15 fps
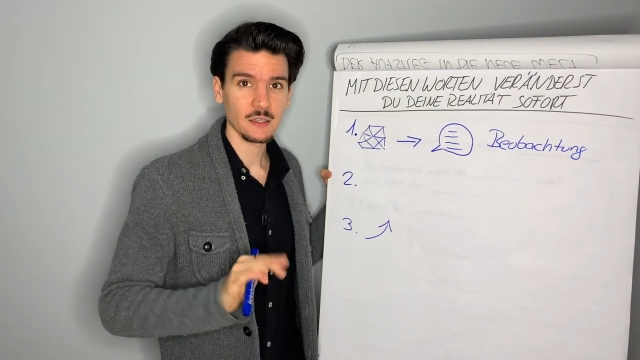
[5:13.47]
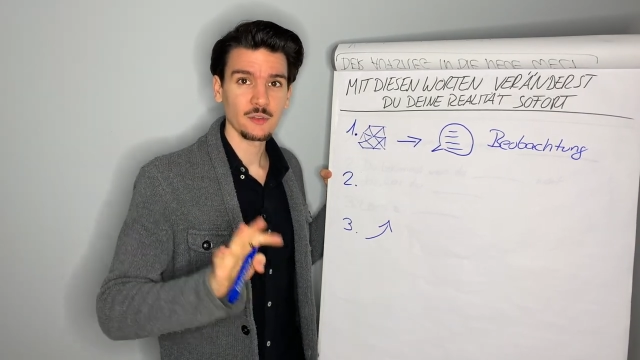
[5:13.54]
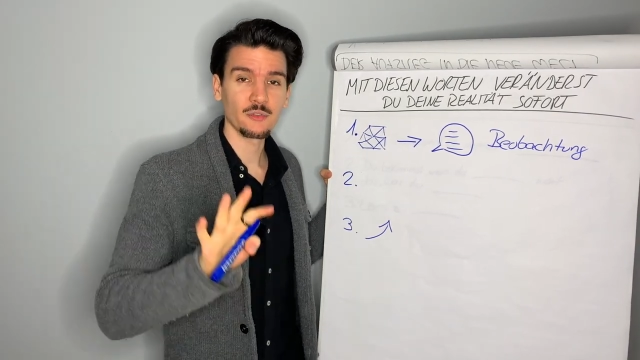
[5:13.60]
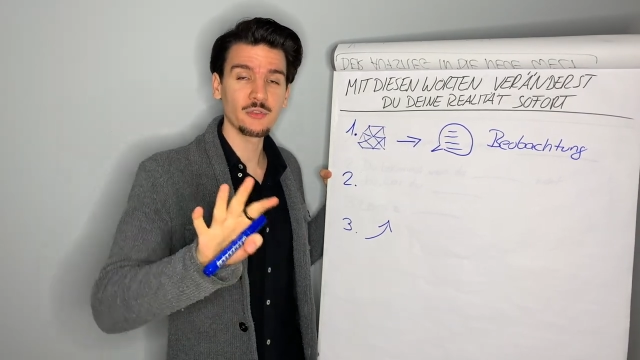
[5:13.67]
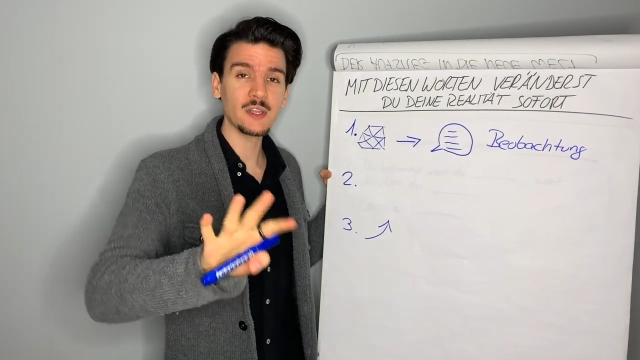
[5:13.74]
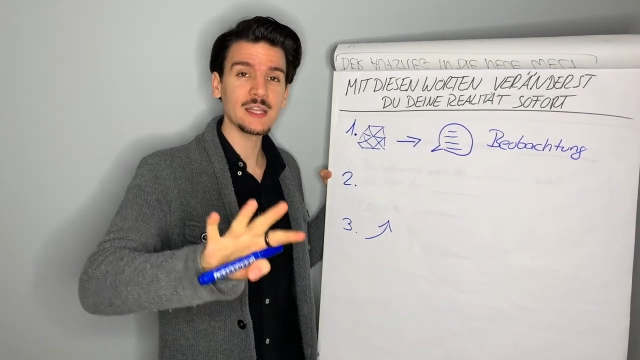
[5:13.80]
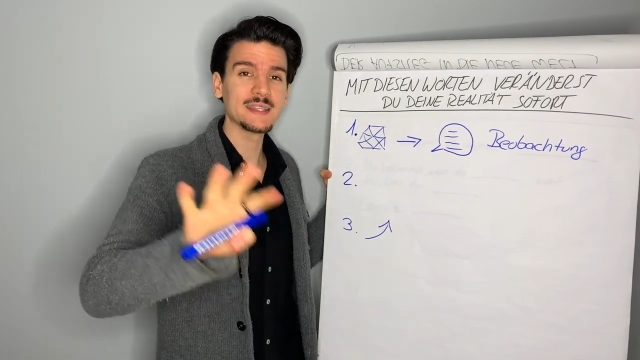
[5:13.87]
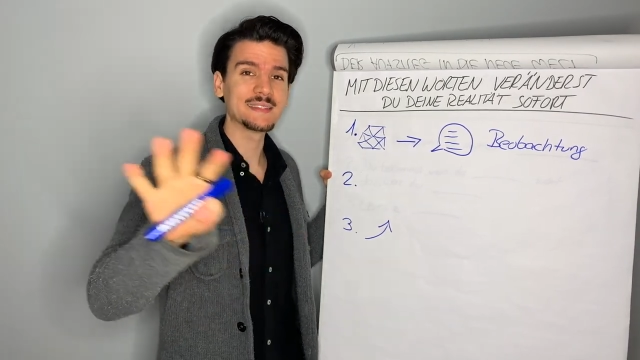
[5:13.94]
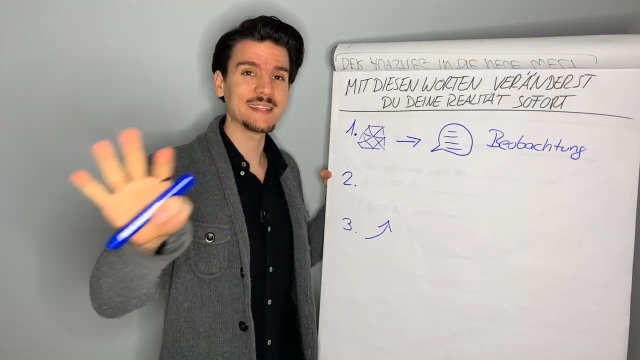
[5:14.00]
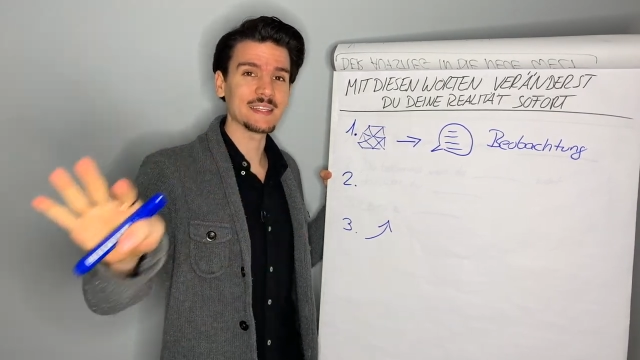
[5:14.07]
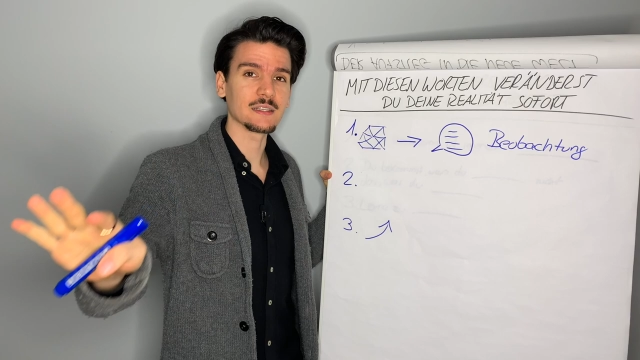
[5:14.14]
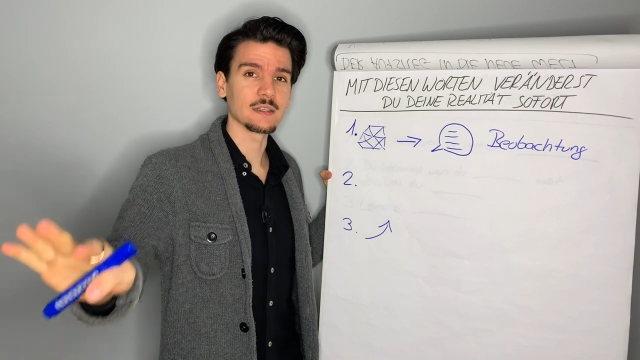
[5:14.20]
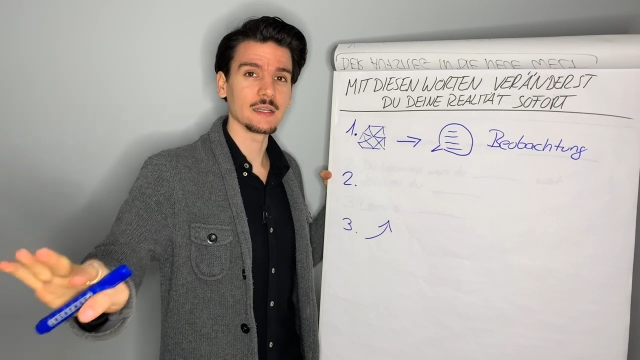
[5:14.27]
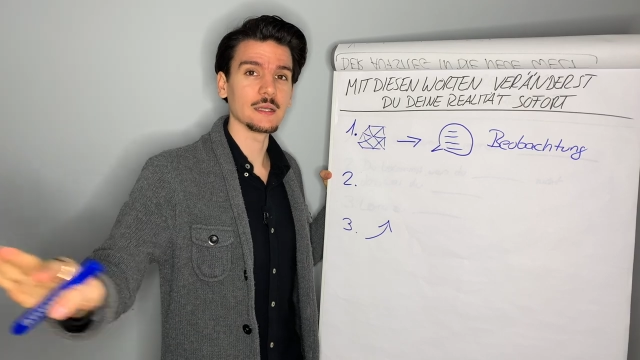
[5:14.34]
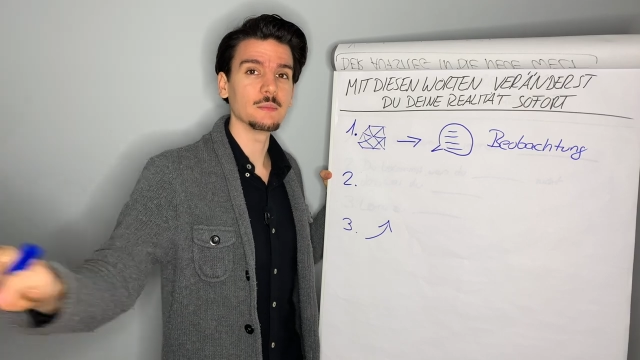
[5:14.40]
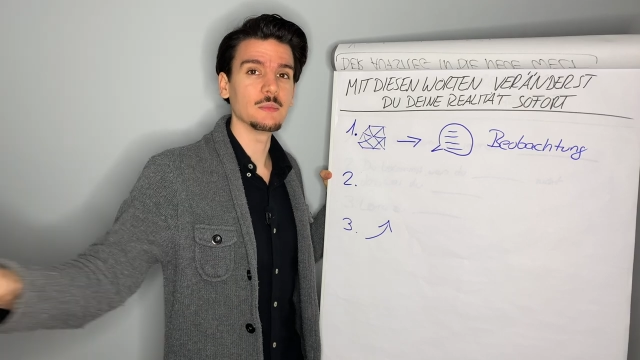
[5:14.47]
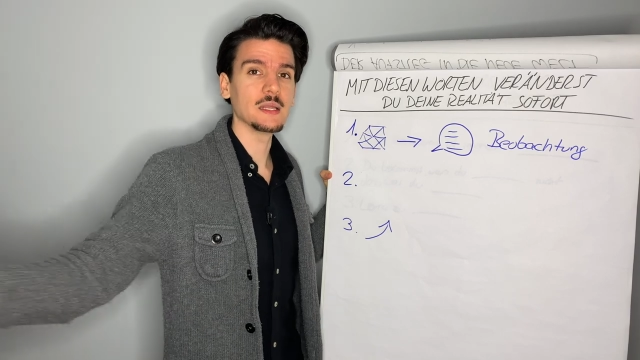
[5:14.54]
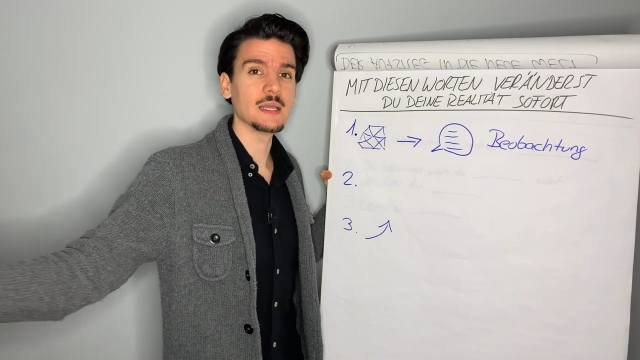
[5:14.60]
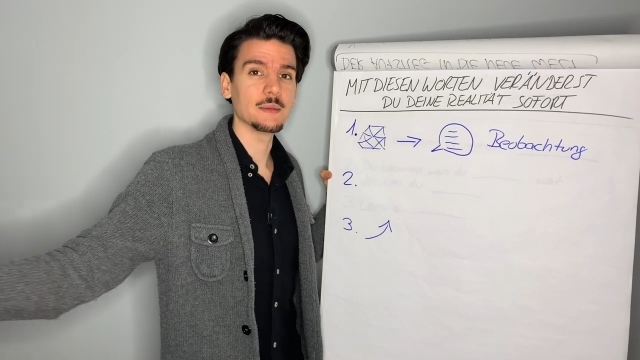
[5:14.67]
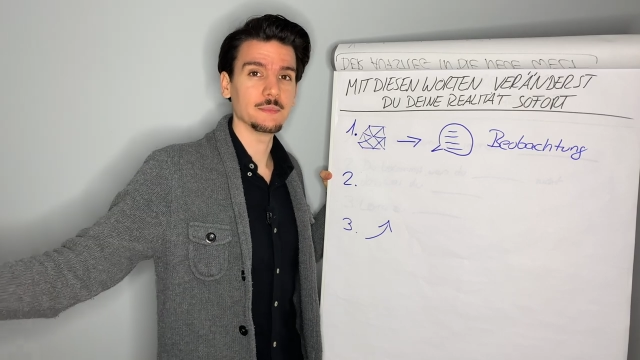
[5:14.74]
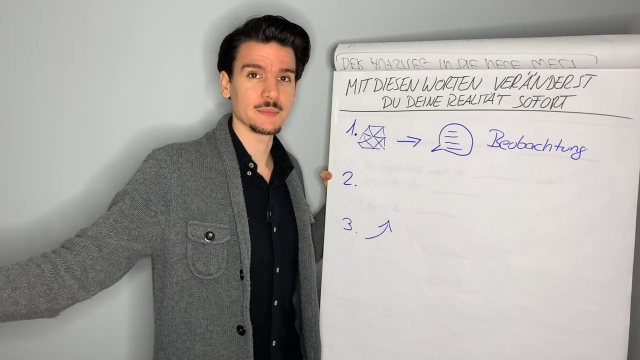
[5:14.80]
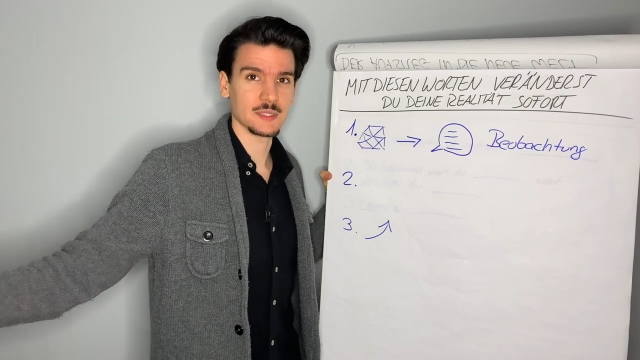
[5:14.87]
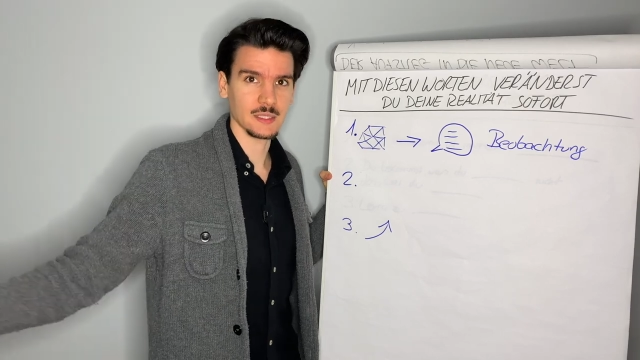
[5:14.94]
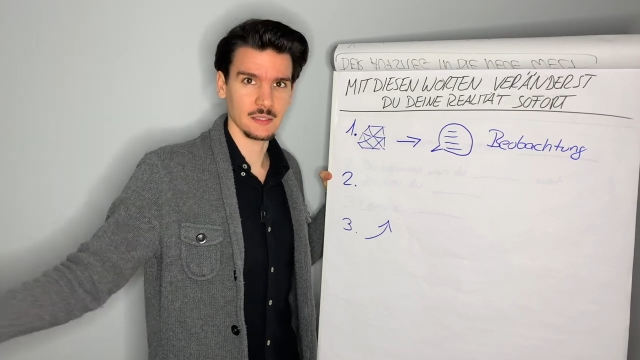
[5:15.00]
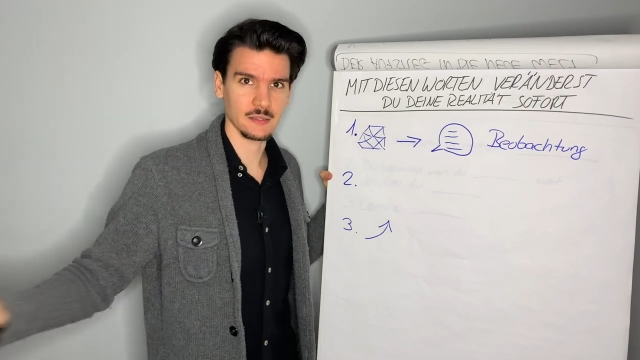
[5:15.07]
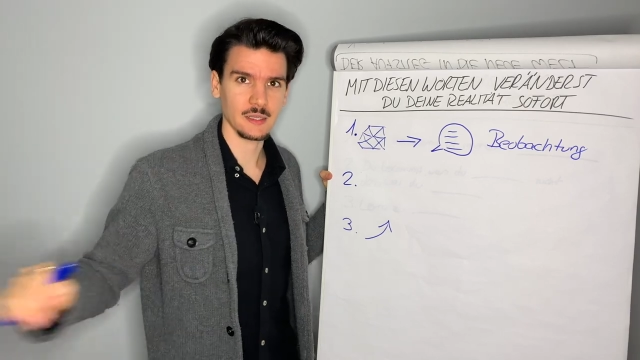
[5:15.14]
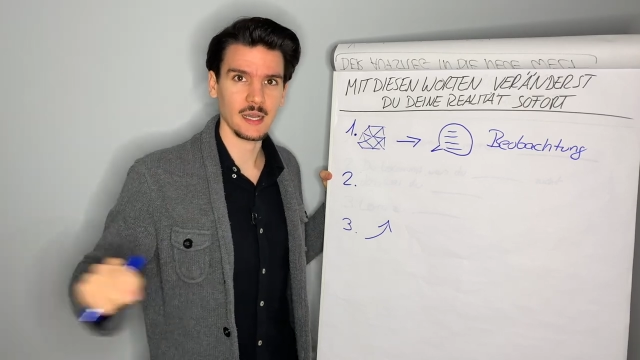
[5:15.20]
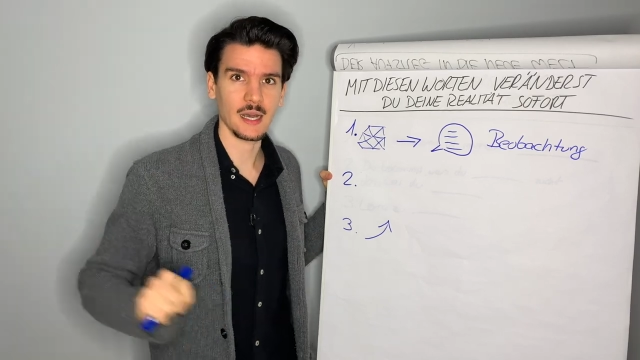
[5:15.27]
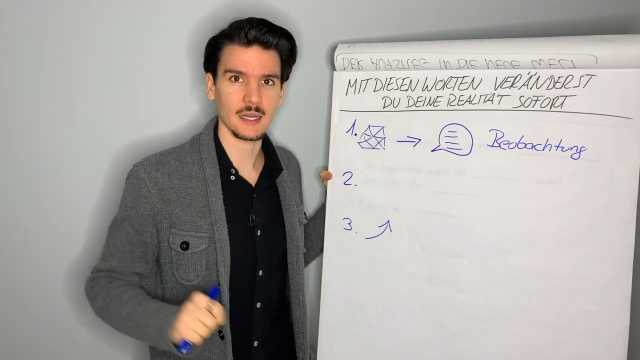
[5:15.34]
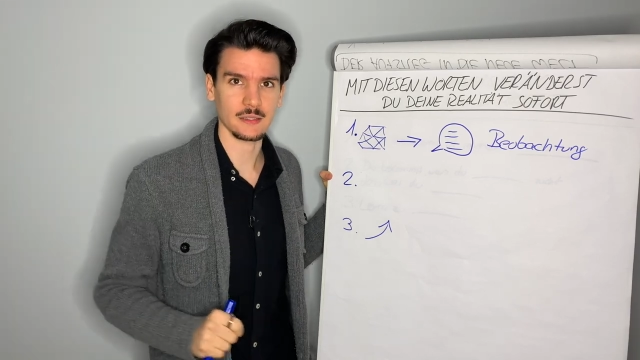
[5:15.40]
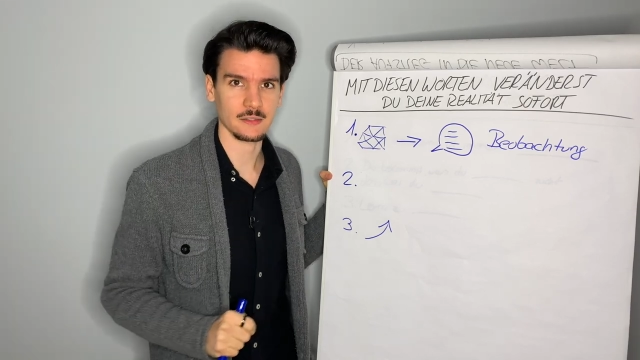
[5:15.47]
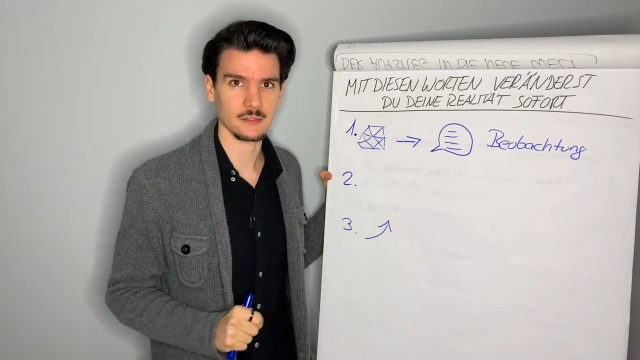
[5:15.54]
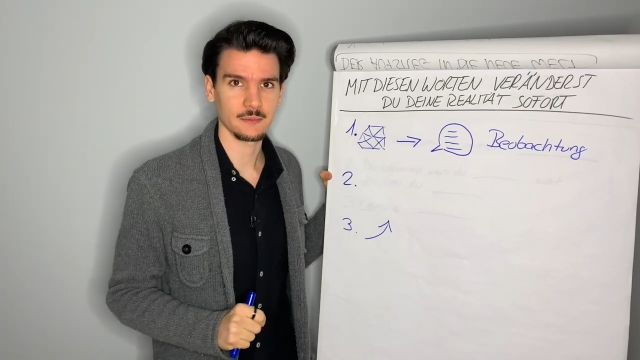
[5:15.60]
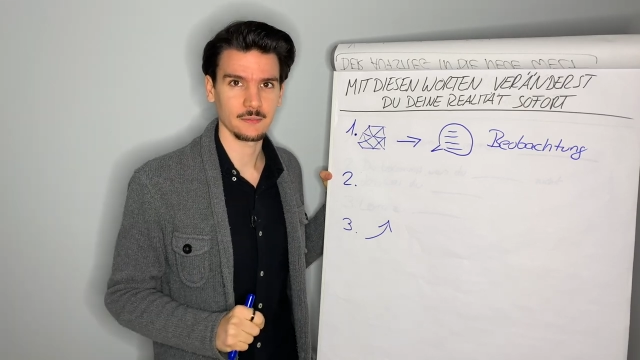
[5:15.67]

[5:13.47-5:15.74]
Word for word: Viele Dinge im Leben sind hart.